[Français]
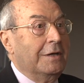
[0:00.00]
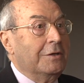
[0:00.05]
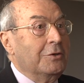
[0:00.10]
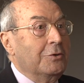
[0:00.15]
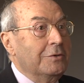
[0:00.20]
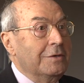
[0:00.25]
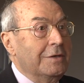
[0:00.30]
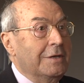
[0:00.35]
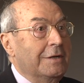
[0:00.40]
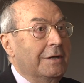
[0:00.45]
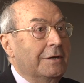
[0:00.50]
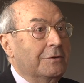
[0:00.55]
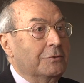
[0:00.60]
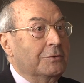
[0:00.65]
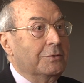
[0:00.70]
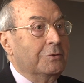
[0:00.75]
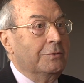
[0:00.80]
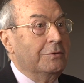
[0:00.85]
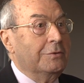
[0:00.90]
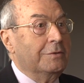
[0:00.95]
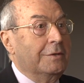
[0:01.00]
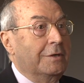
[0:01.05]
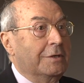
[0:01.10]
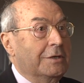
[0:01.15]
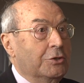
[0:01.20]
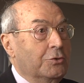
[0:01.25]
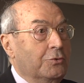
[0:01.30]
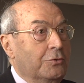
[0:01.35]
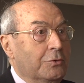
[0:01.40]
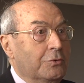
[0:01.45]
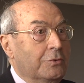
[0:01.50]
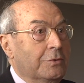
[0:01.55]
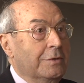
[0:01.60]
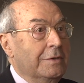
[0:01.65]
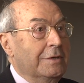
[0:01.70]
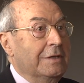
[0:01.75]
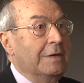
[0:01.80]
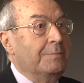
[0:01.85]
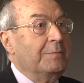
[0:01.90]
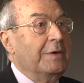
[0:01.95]
l'accueil qu'il a reçu dans les journaux.
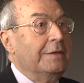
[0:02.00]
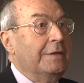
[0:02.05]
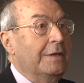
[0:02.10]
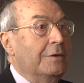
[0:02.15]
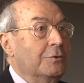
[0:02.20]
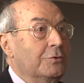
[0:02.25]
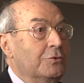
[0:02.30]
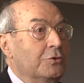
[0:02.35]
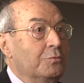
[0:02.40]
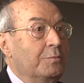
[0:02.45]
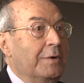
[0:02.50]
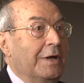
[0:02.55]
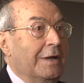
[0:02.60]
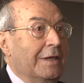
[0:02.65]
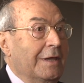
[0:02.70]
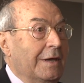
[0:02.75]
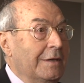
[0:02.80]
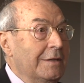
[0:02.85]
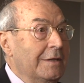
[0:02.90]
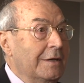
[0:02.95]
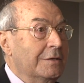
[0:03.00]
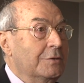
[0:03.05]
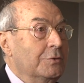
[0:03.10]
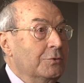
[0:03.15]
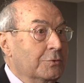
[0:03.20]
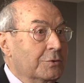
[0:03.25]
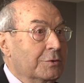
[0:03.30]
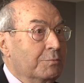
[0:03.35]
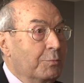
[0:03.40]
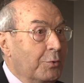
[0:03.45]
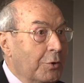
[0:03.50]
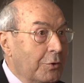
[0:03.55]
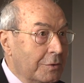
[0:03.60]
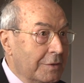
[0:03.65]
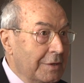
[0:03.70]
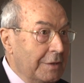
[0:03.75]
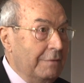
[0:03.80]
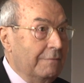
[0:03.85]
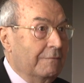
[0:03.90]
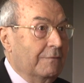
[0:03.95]
Il n'a pas été reçu par les rédactions
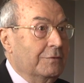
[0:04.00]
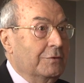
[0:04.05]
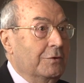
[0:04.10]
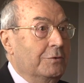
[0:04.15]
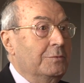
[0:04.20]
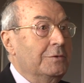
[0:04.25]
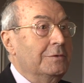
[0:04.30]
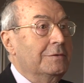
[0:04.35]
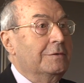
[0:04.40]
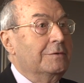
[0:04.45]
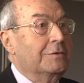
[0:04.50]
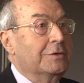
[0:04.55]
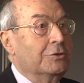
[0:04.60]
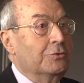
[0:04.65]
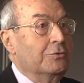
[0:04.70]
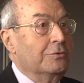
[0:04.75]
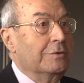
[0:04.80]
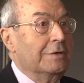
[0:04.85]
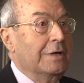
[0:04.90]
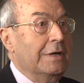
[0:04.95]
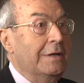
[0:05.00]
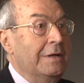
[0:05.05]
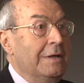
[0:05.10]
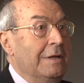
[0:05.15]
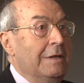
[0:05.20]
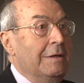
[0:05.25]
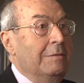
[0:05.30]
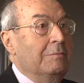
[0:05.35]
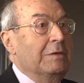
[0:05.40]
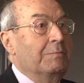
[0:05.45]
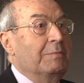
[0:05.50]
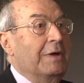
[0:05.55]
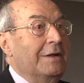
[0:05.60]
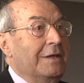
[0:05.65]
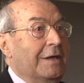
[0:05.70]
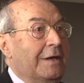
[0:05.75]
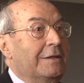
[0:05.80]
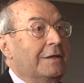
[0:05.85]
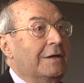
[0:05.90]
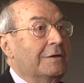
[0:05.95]
sportives seulement de ces journaux-là, mais par
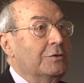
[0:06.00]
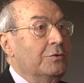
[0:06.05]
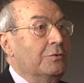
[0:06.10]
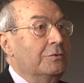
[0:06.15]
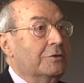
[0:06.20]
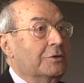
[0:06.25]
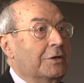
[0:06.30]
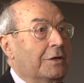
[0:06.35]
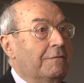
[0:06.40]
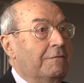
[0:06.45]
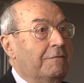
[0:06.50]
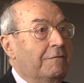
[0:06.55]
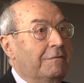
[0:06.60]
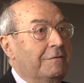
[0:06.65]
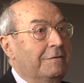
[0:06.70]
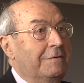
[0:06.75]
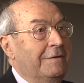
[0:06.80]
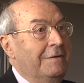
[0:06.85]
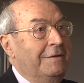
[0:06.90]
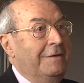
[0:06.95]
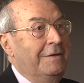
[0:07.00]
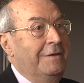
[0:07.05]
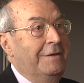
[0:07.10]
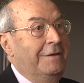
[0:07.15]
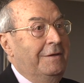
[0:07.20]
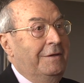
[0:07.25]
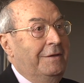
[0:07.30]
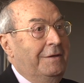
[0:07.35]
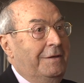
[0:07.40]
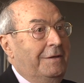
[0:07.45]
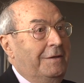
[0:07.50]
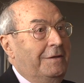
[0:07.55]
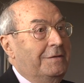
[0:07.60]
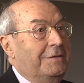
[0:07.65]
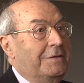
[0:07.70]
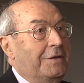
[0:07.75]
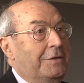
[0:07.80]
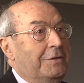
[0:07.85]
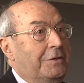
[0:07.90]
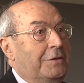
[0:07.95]
les rédactions en chef. Et
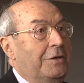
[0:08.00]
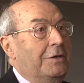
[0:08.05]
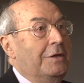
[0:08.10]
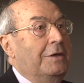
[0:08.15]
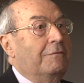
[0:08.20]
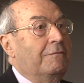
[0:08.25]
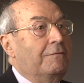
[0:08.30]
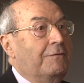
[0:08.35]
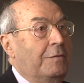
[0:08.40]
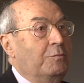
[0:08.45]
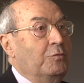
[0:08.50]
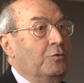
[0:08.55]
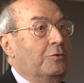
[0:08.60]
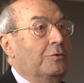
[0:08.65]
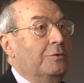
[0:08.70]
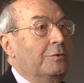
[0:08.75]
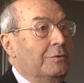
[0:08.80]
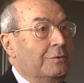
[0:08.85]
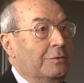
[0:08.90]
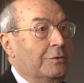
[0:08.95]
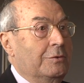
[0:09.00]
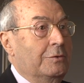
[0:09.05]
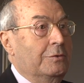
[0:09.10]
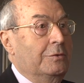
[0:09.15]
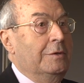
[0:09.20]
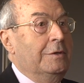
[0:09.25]
ça a été un fabuleux euh,